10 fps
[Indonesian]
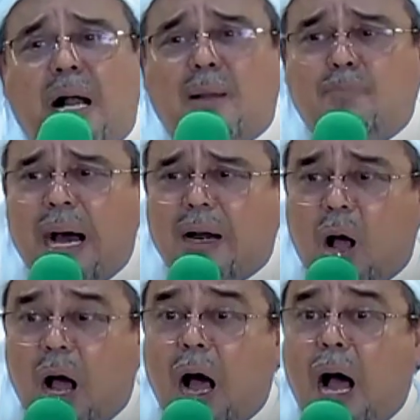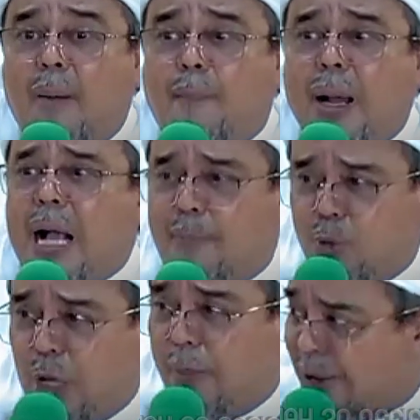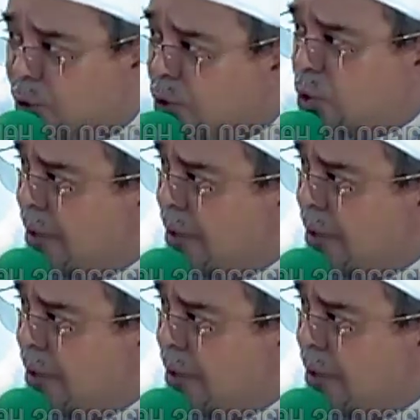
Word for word: lembar sampai nggak punya baju tuh di